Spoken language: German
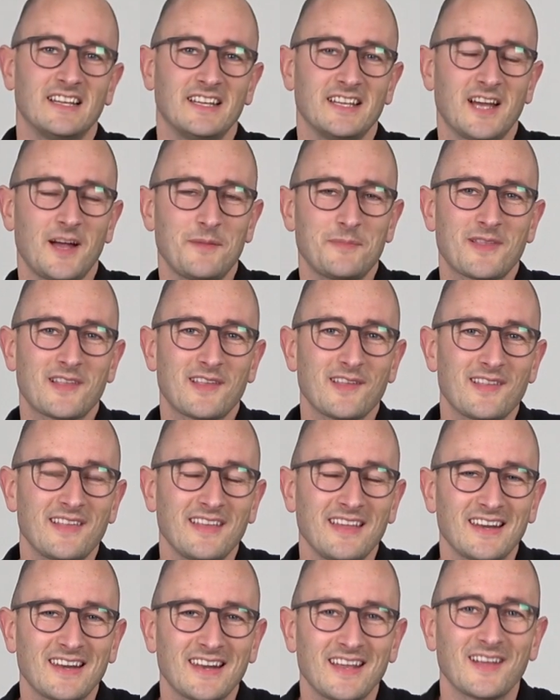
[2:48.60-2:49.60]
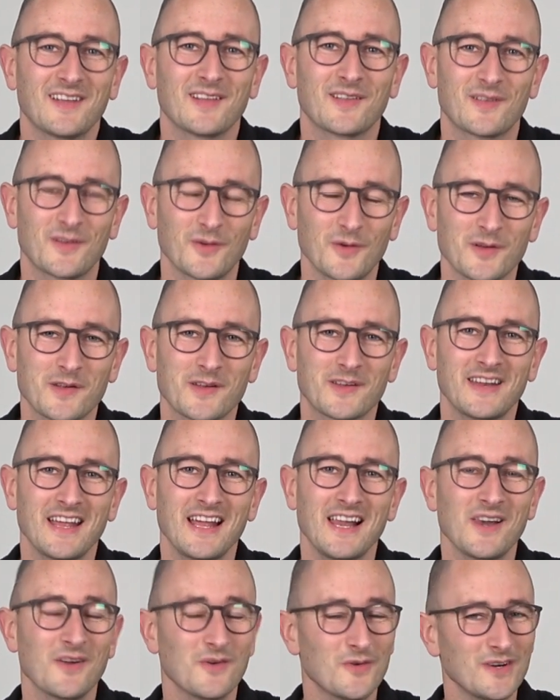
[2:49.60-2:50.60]
Ihr habt es gesehen, so
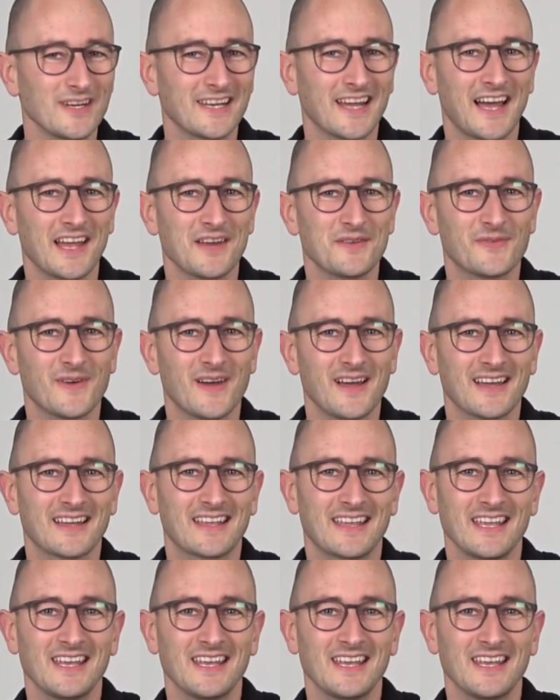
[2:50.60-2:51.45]
schnell und einfach